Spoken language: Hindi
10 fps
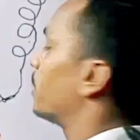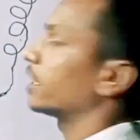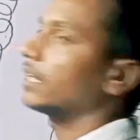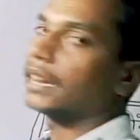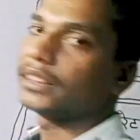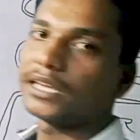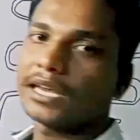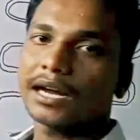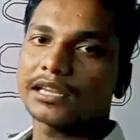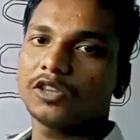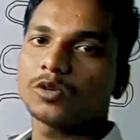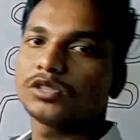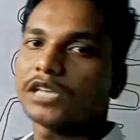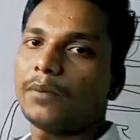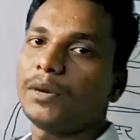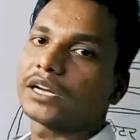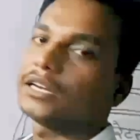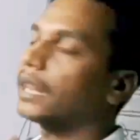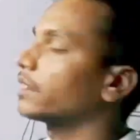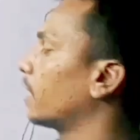फिल्टर डालते हैं क्या करते हैं दोस्तों नया फिल्टर
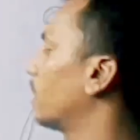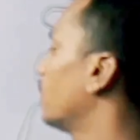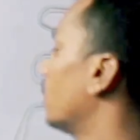डालते हैं